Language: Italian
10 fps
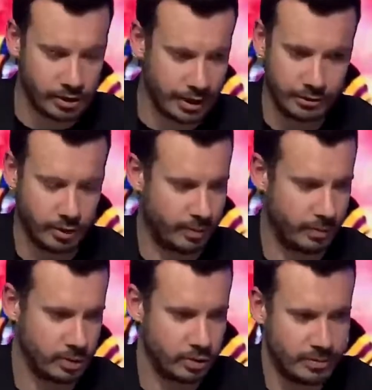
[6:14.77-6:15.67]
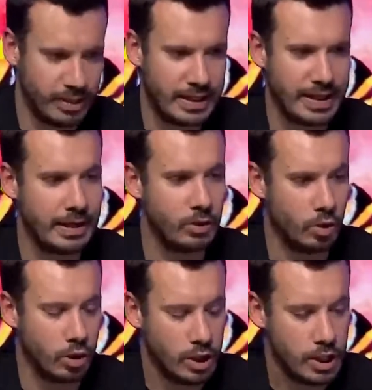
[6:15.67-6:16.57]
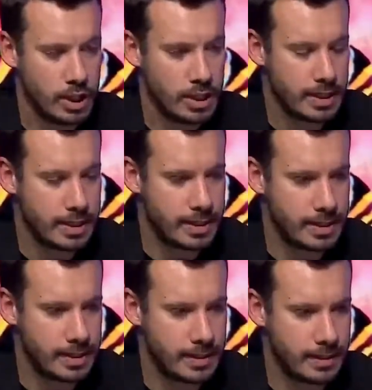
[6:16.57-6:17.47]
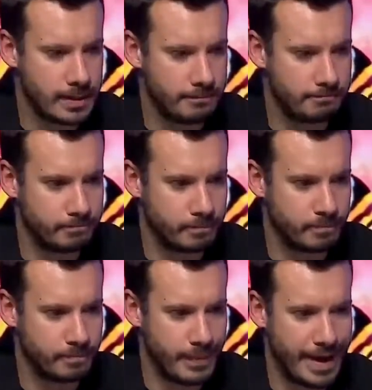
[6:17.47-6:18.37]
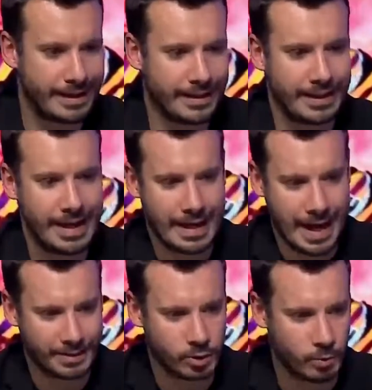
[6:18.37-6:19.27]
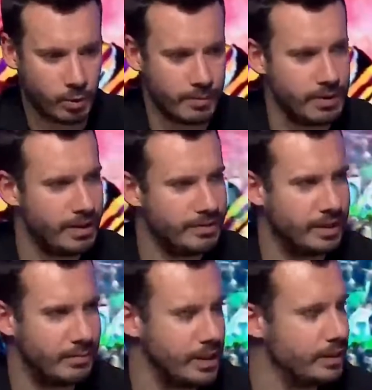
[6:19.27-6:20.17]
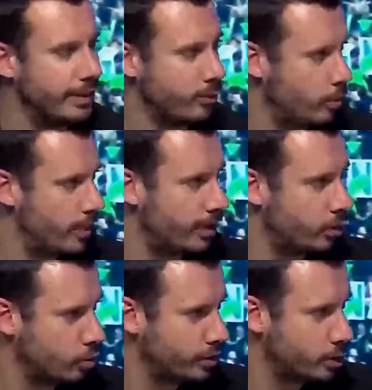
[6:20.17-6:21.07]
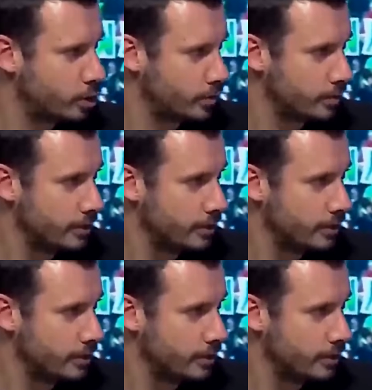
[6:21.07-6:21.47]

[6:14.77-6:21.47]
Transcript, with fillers: Tra l'altro, a proposito di Milanello, ehm, per la Lazio probabilmente il Milan recupera Krunic.